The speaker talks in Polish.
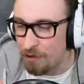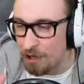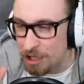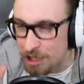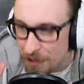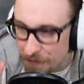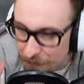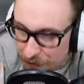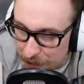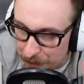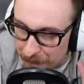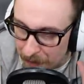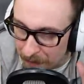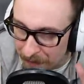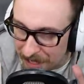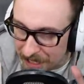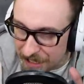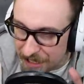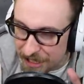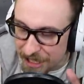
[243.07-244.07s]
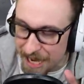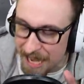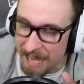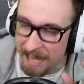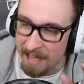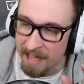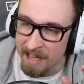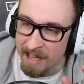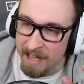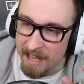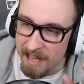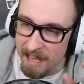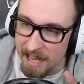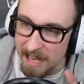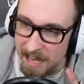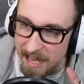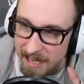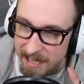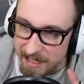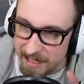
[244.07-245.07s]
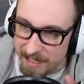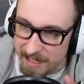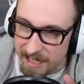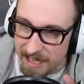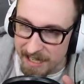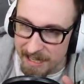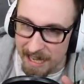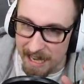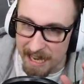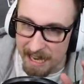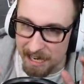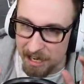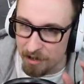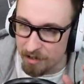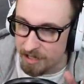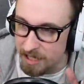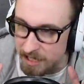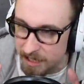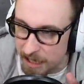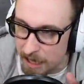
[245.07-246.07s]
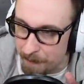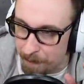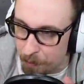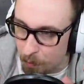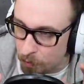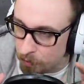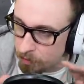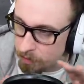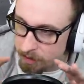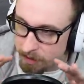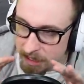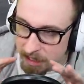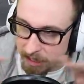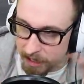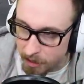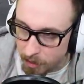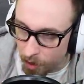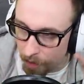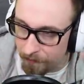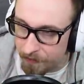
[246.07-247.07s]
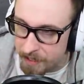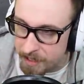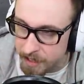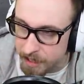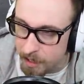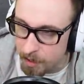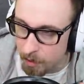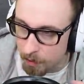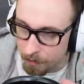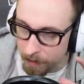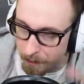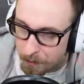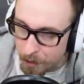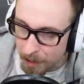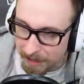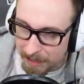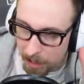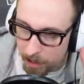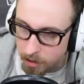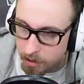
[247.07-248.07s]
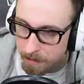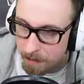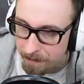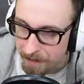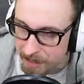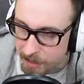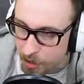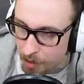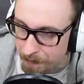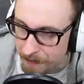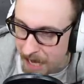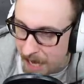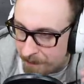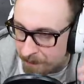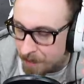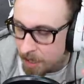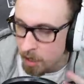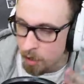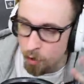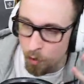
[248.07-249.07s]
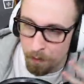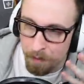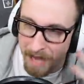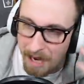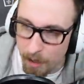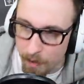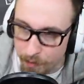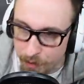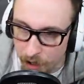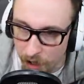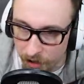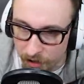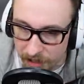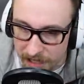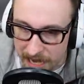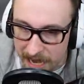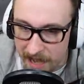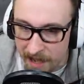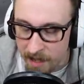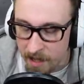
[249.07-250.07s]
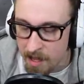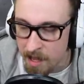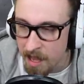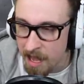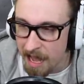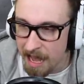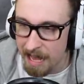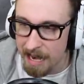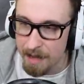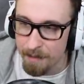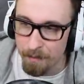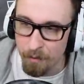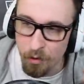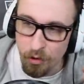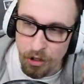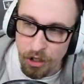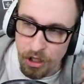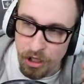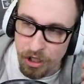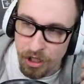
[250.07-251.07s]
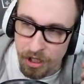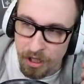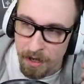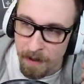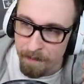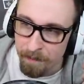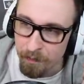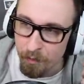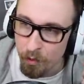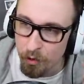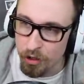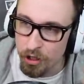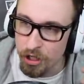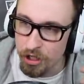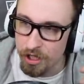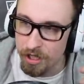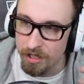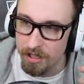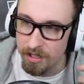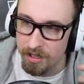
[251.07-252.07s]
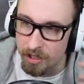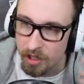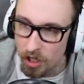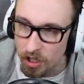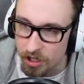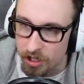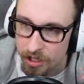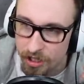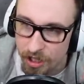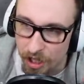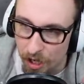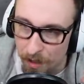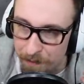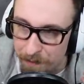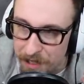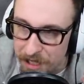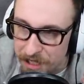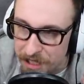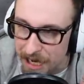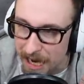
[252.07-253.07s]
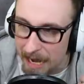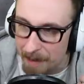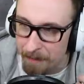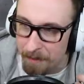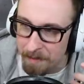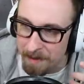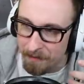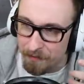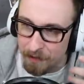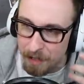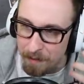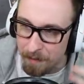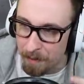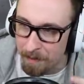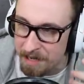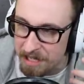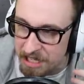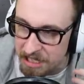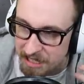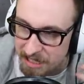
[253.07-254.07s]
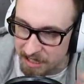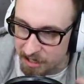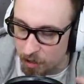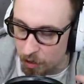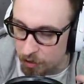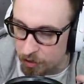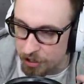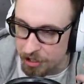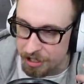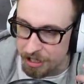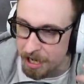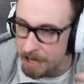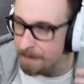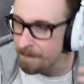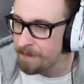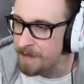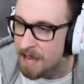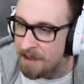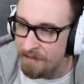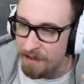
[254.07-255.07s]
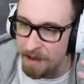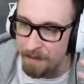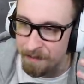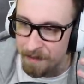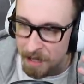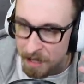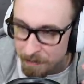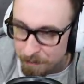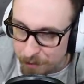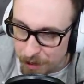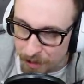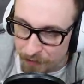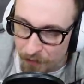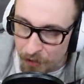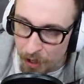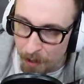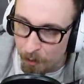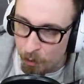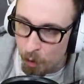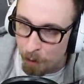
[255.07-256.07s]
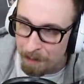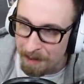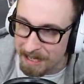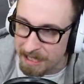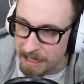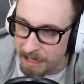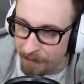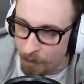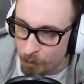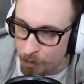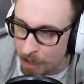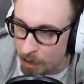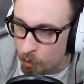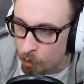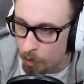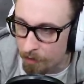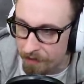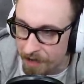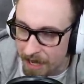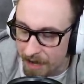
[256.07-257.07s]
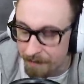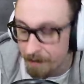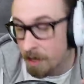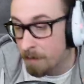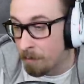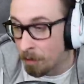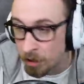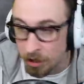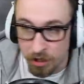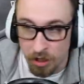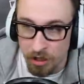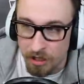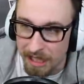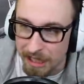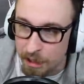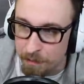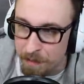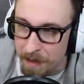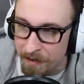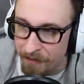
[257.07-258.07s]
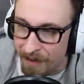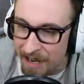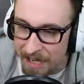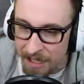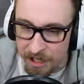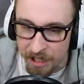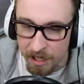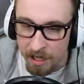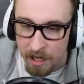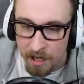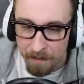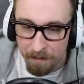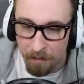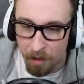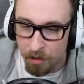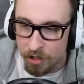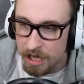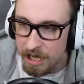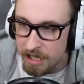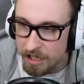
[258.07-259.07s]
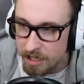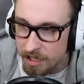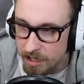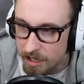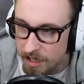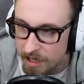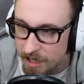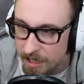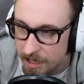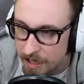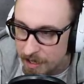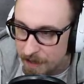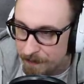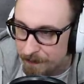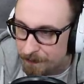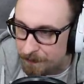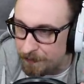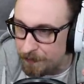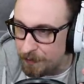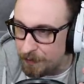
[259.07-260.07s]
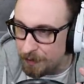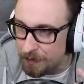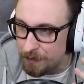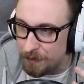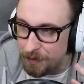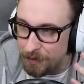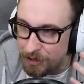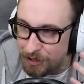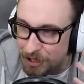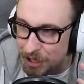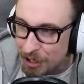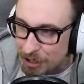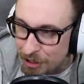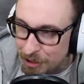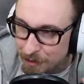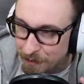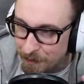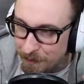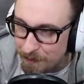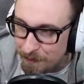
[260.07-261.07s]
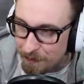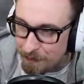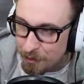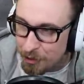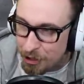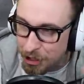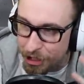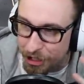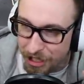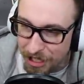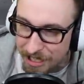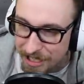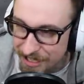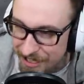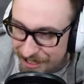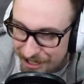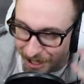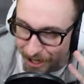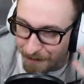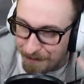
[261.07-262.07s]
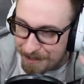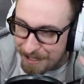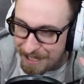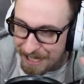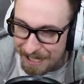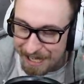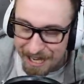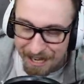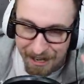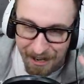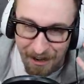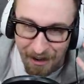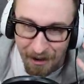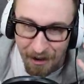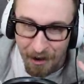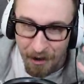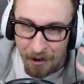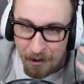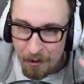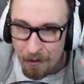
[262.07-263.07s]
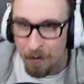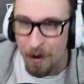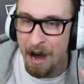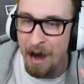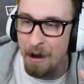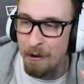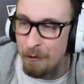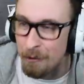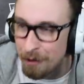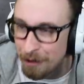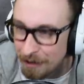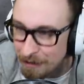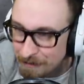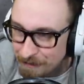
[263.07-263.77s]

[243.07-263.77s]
właśnie w tym momencie e, skina jakiegoś ze sklepu, z tych nowych skinów, na przykład tego co mam na sobie, lub jakąś lotnie ale musisz, Ej. musisz coś zrobić, aby mnie w tym momencie zaskoczyć. Nie wiem, przed chwilą chłopak stawał na głowie. Możesz coś zaśpiewać, możesz yy, coś musisz zrobić takiego wow.